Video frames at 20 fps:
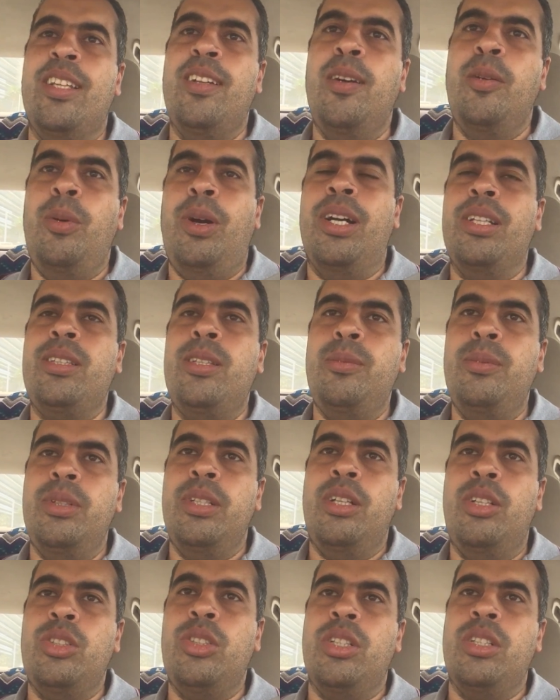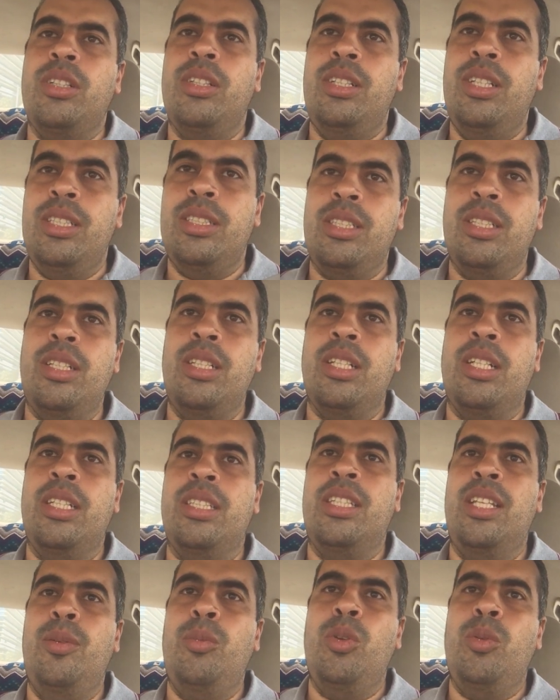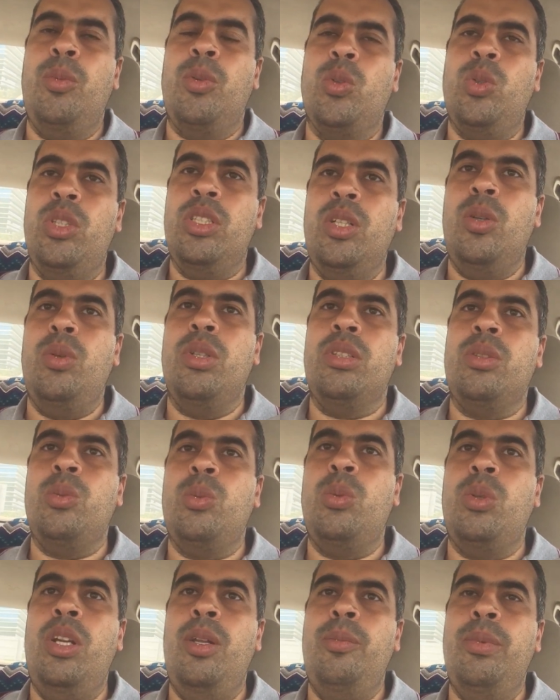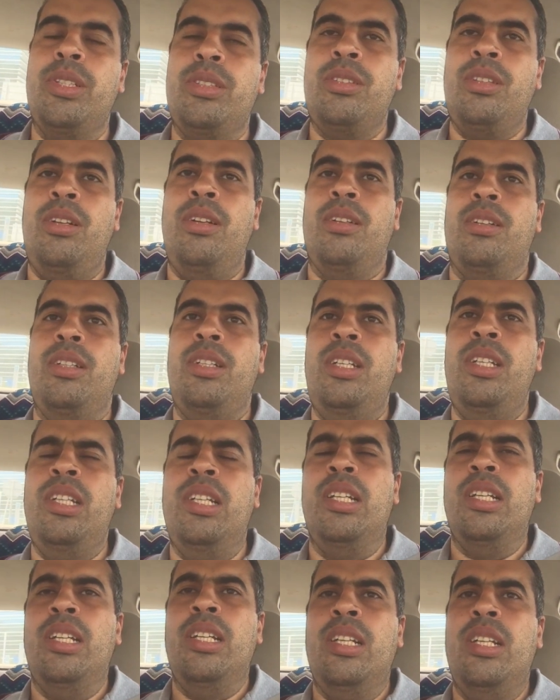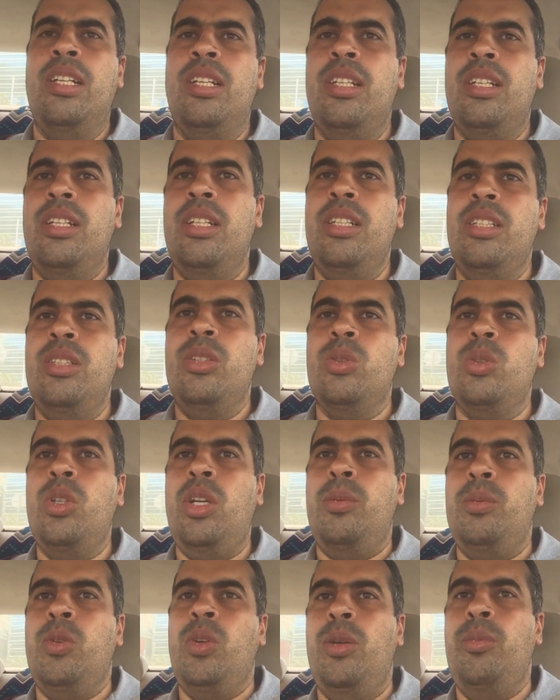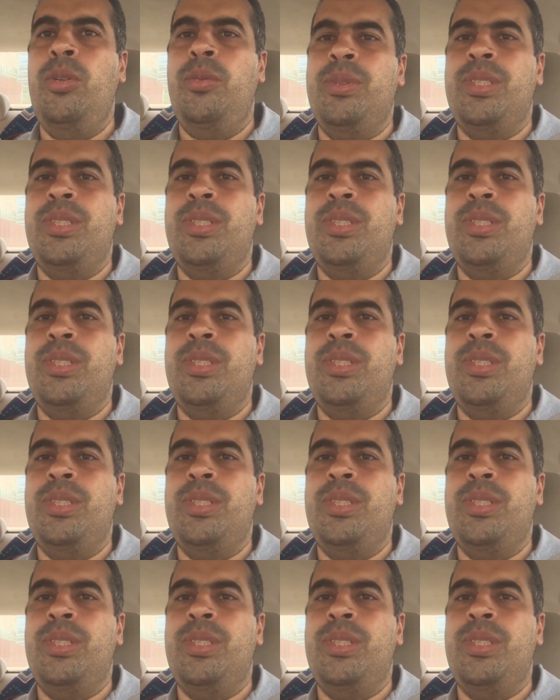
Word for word: تمام حتى من اشهر الناس اللي كذبوا الموضوع دوت ولم يتطرق اليه آه، الدكتور عبد الوهاب